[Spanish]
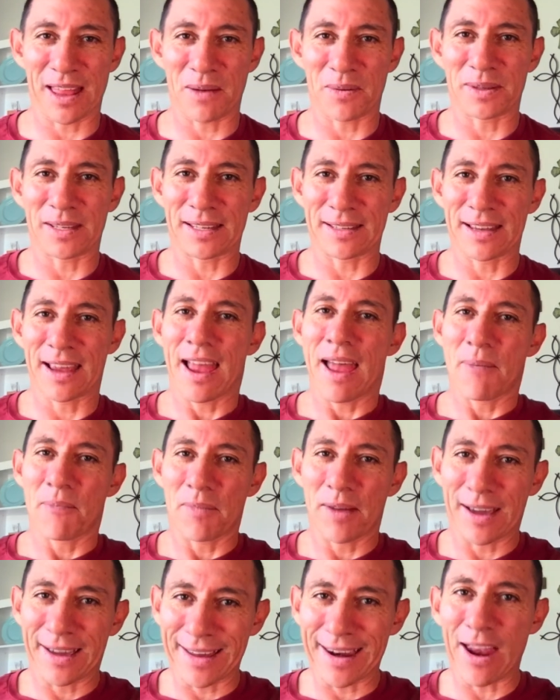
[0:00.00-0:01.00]
A veces
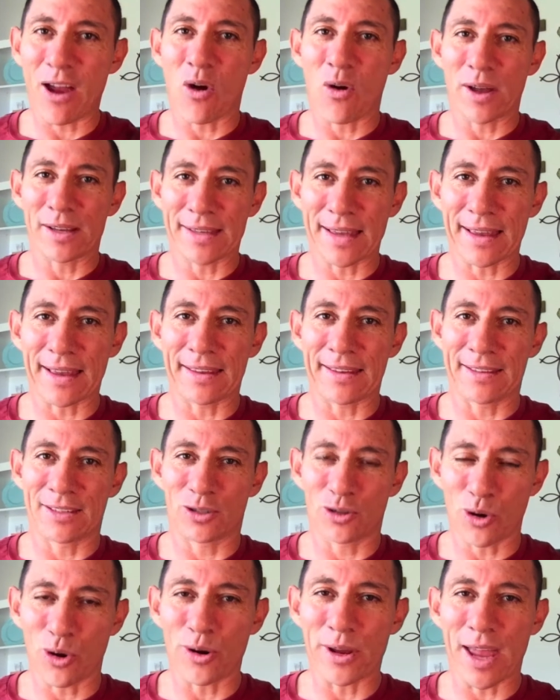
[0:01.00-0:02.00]
creo esa
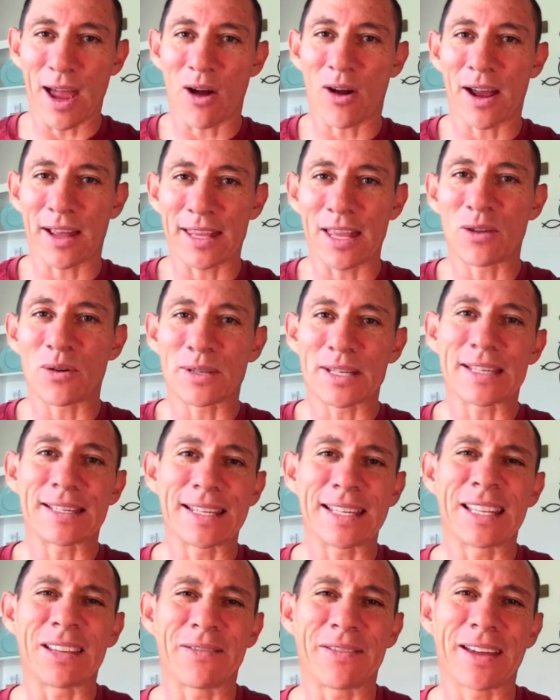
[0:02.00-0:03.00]
historia o genero ese
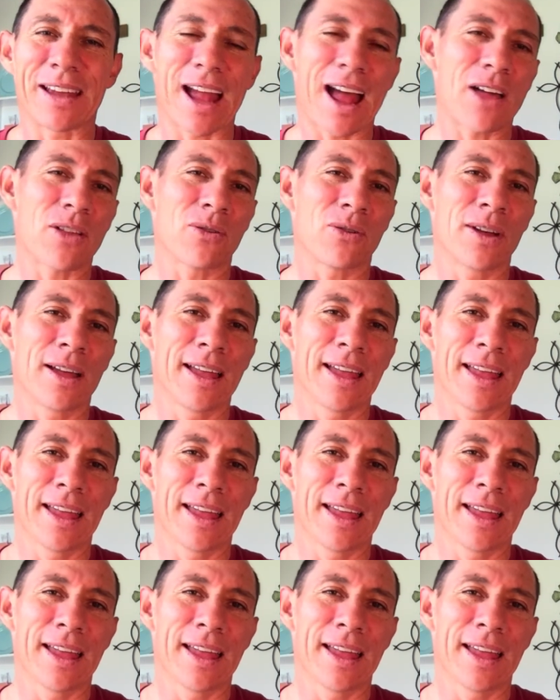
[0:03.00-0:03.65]
significado.